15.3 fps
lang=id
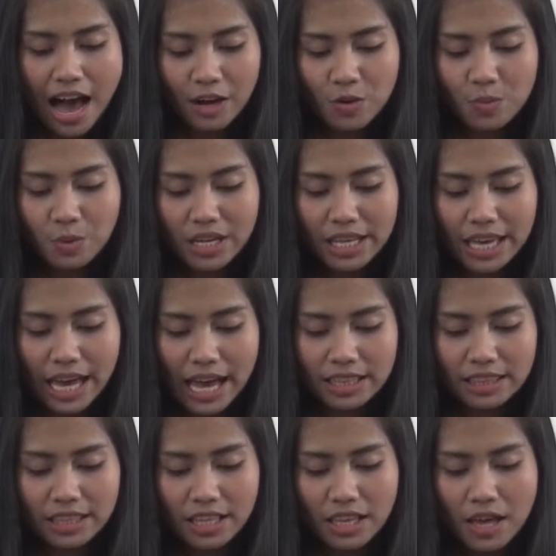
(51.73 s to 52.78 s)
Aku
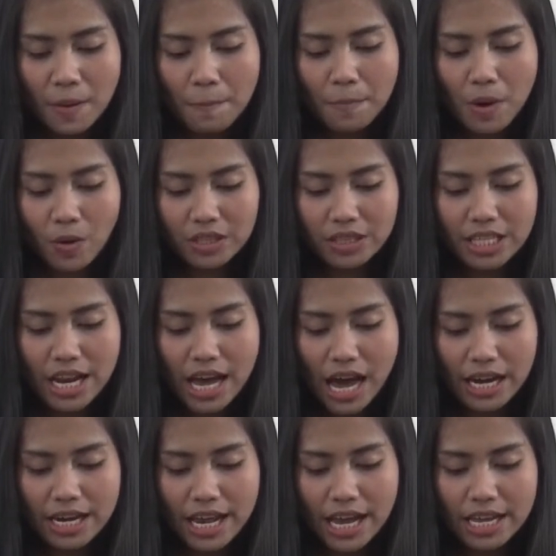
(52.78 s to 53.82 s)
melihat bahwa tidak
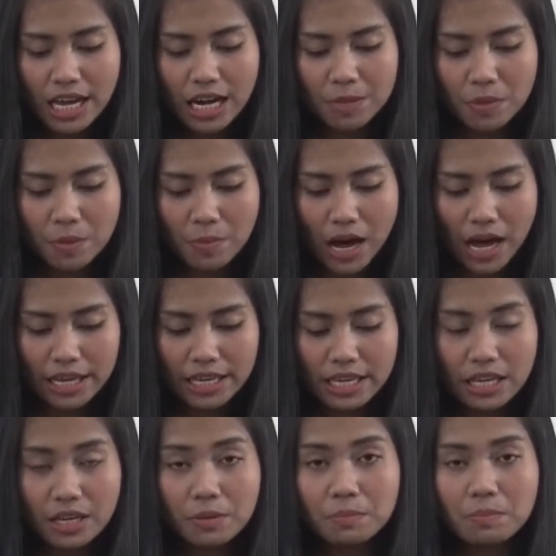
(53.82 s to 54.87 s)
ada yang lebih
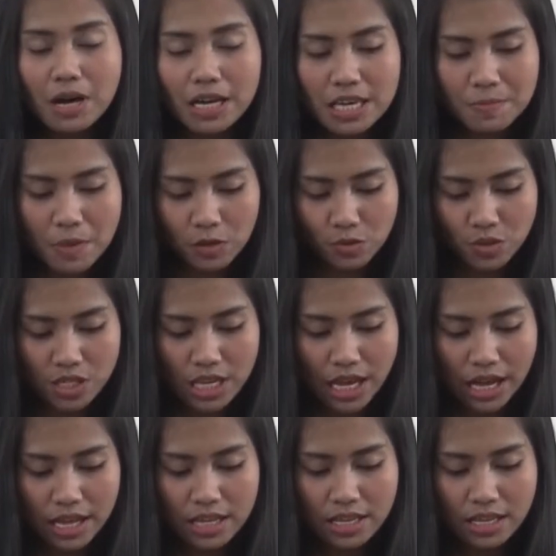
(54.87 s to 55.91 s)
baik bagi manusia